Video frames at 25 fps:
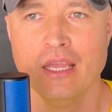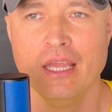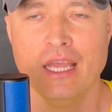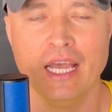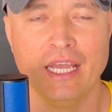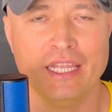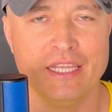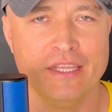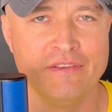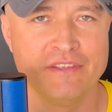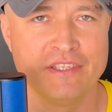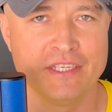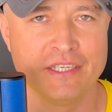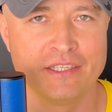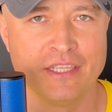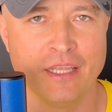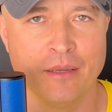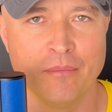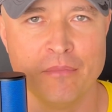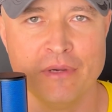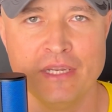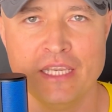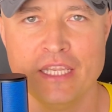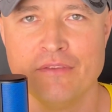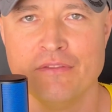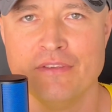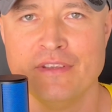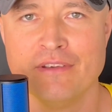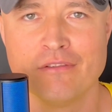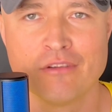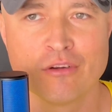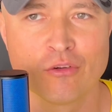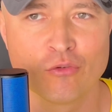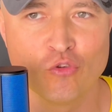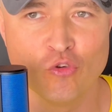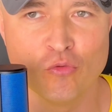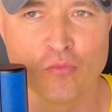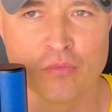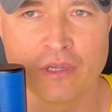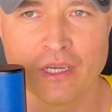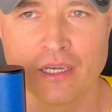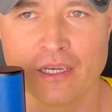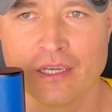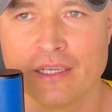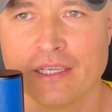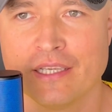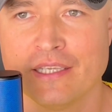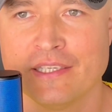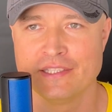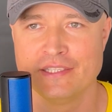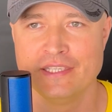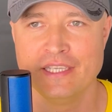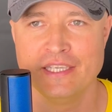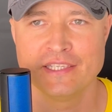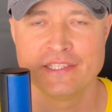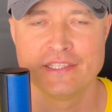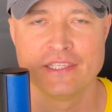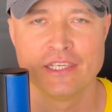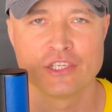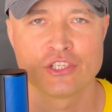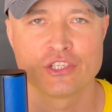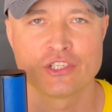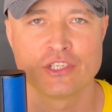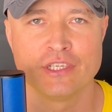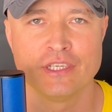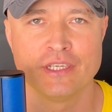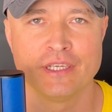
они всегда были в Еврокубках. Здесь даже